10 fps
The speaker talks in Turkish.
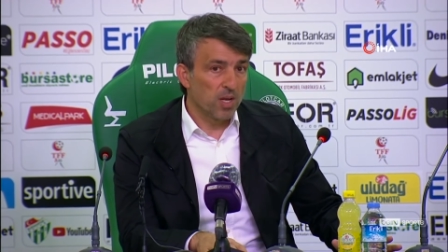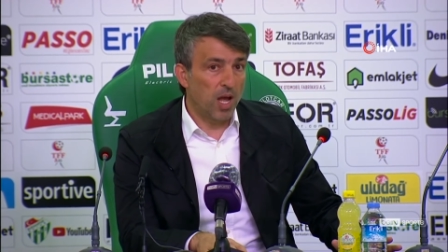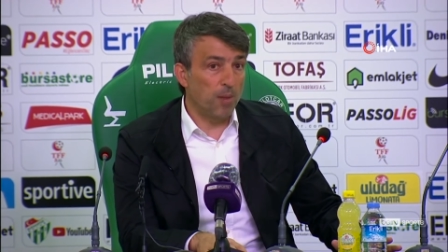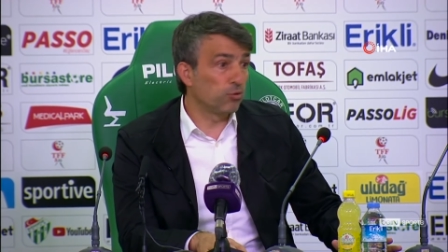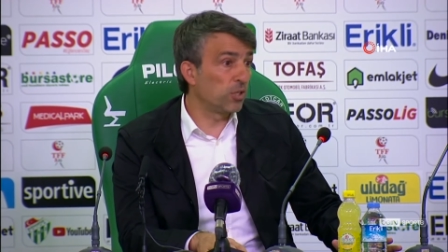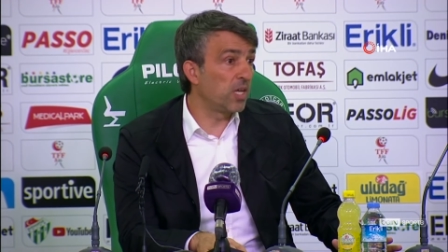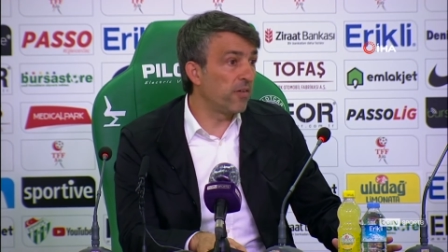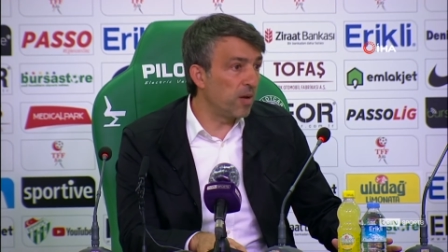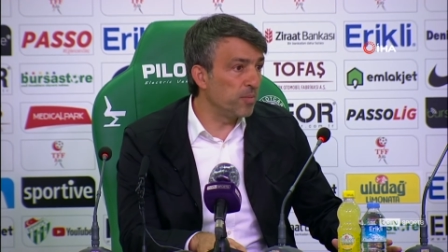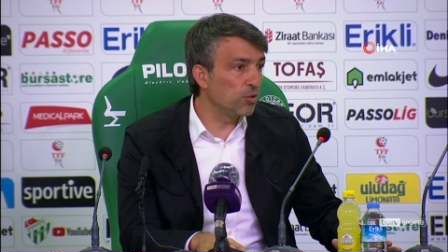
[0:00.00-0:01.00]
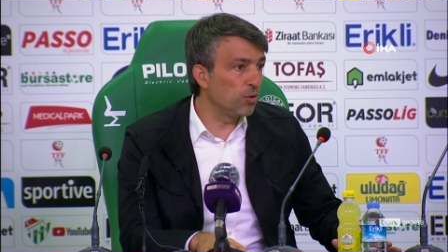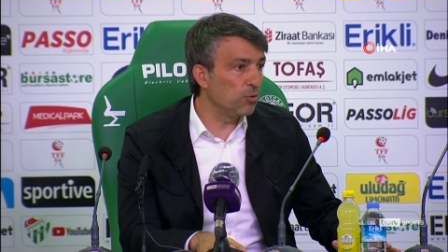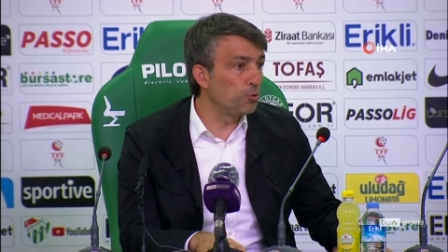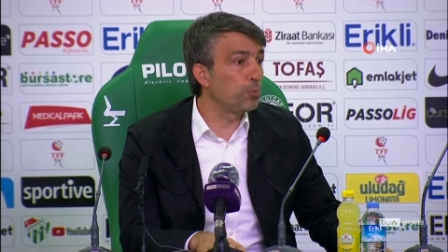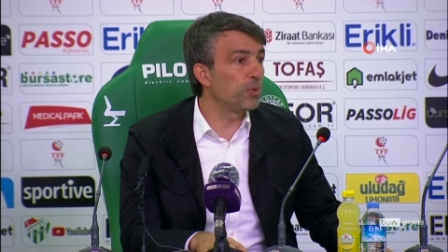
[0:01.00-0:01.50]
Yani bu da devam ediyor.
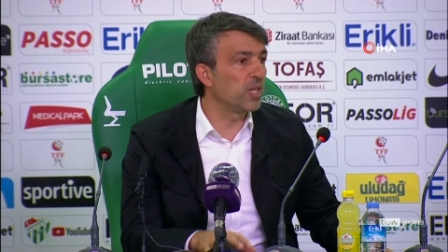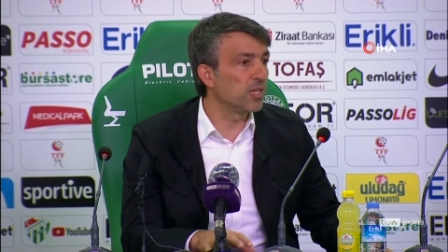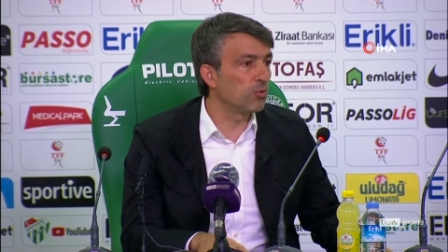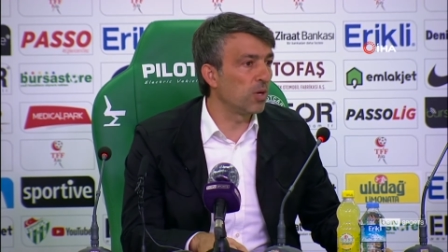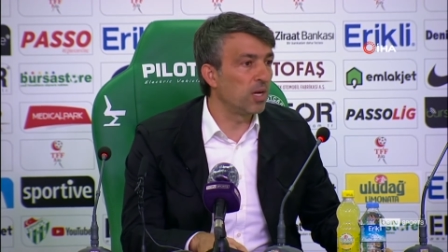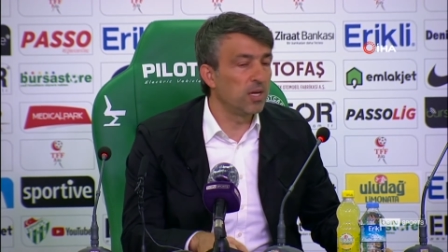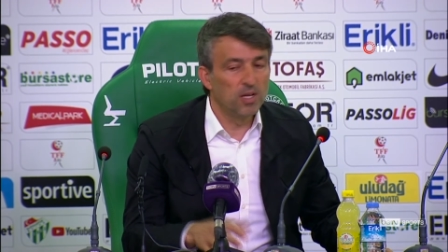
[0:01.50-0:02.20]
3-1'den sonra